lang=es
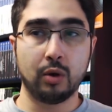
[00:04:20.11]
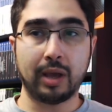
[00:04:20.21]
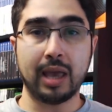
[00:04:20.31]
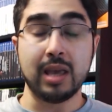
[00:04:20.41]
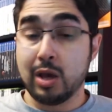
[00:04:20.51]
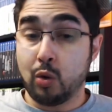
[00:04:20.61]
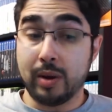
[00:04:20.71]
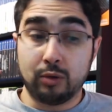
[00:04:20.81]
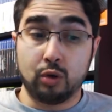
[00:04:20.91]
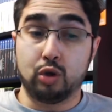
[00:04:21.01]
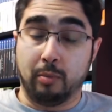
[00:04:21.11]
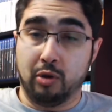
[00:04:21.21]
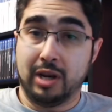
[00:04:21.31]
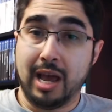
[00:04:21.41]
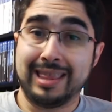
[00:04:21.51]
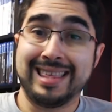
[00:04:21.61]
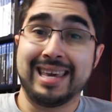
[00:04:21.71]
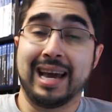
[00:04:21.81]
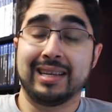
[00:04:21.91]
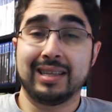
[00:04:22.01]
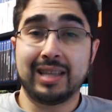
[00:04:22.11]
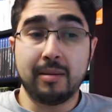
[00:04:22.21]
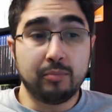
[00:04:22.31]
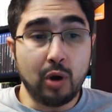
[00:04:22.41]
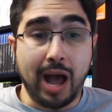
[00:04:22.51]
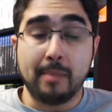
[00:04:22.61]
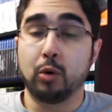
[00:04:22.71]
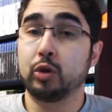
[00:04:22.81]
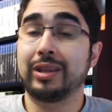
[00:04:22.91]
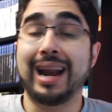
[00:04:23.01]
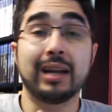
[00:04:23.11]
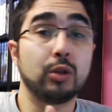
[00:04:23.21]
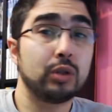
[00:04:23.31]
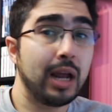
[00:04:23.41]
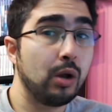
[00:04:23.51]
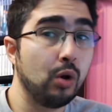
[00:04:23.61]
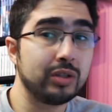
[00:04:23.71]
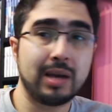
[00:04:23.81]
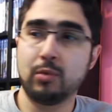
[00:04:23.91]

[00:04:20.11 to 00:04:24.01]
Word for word: ¿ok? Cuando yo podría dedicar ese tiempo a mostrarte otras cosas,